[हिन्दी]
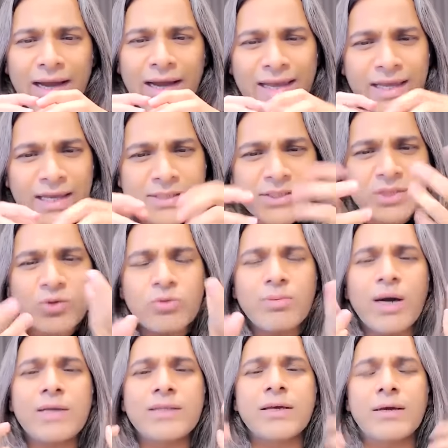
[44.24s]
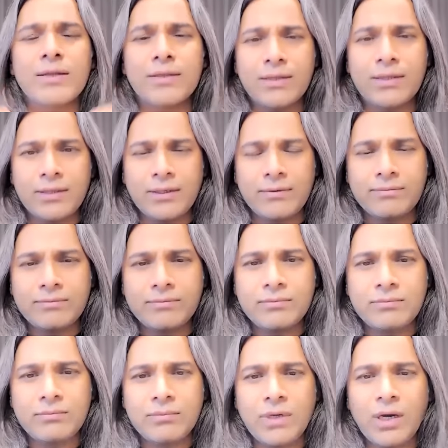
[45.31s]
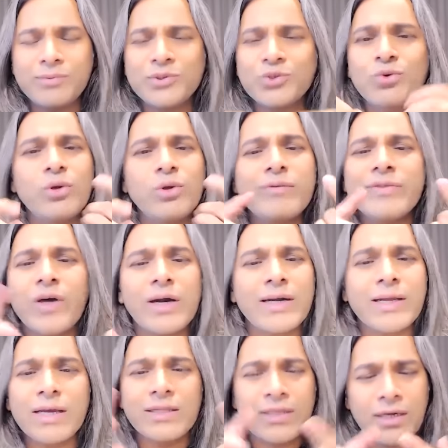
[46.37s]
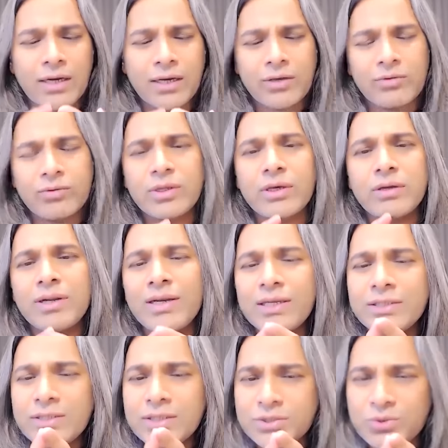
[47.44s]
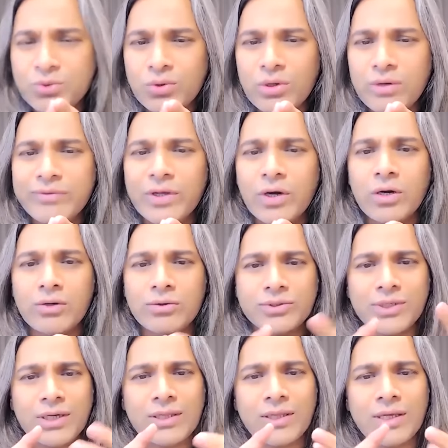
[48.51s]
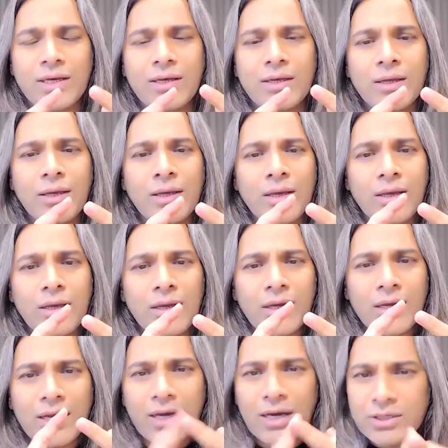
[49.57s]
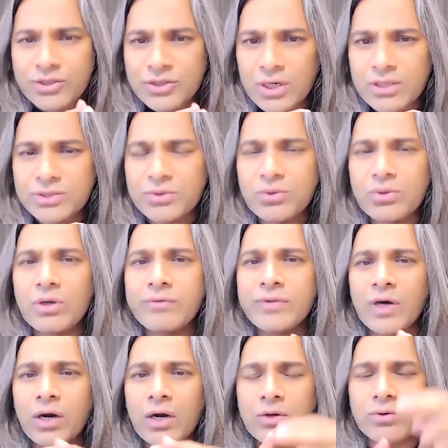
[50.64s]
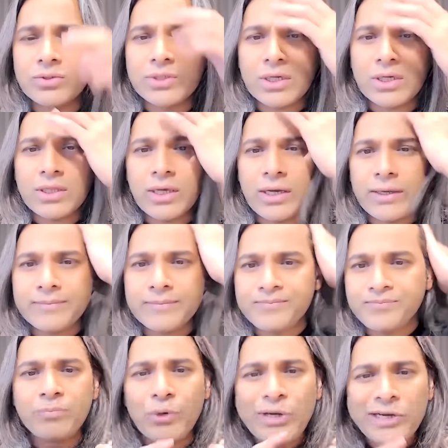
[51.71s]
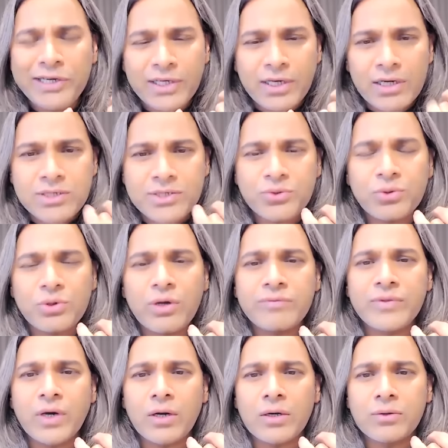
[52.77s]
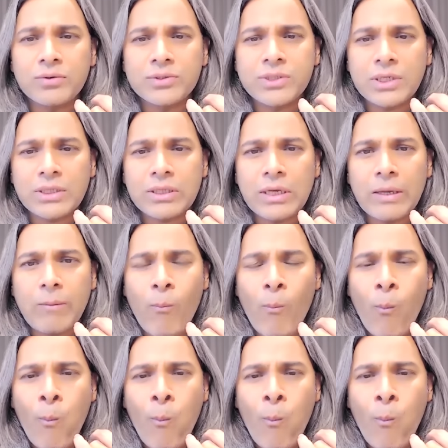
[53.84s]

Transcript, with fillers: अगेंस्ट कोई बात कर देते हैं अब स्कूल ऑफ थाट कई तरह के होते हैं रिलीजियस स्कूल ऑफ थाट हो सकता है कल्चरल स्कूल ऑफ थाट हो सकता है पॉलिटिकल स्कूल ऑफ थाट हो सकता है